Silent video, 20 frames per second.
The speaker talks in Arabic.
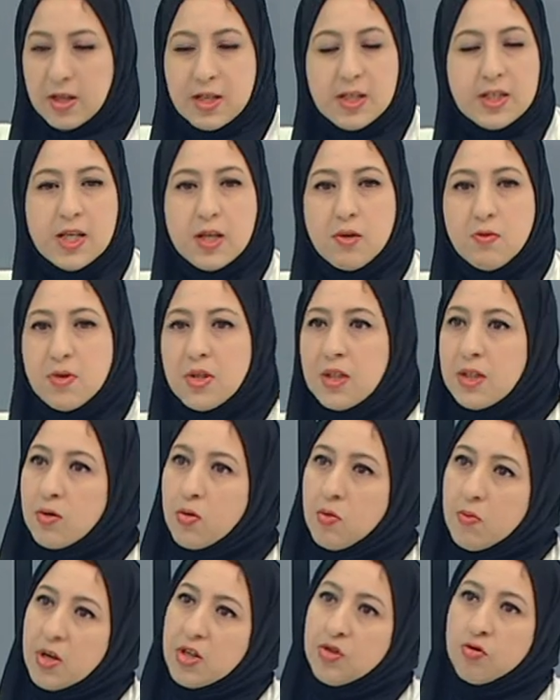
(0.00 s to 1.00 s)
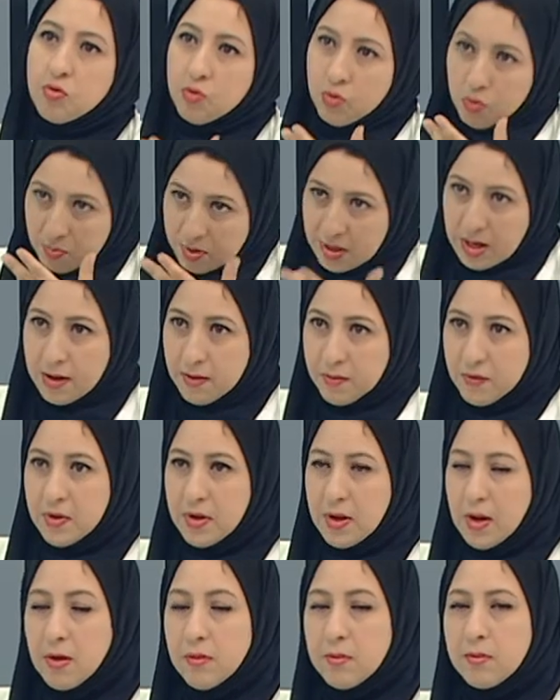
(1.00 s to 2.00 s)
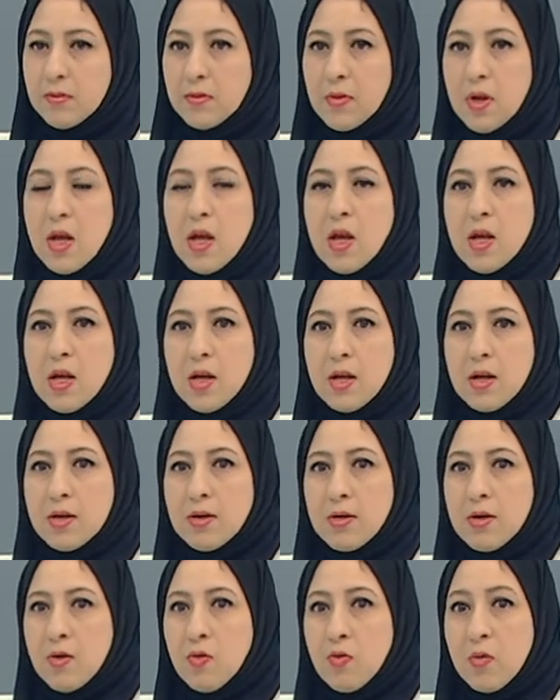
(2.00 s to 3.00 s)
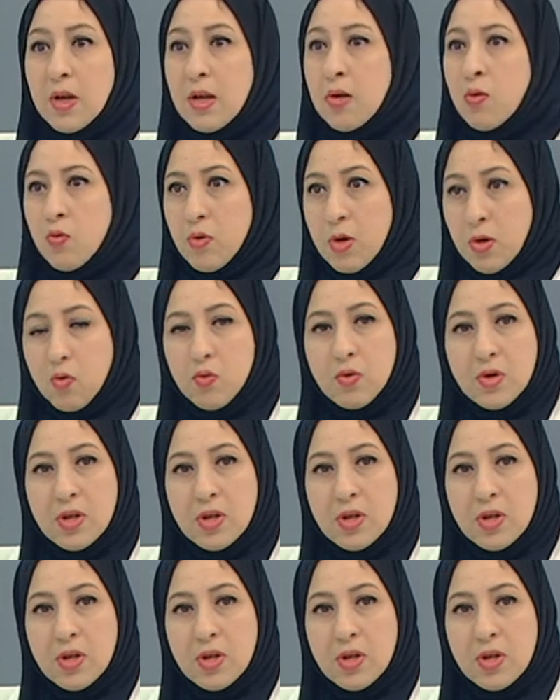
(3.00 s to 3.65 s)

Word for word: لي سينوزيت هما الجيوب الانفيه هو هو يكون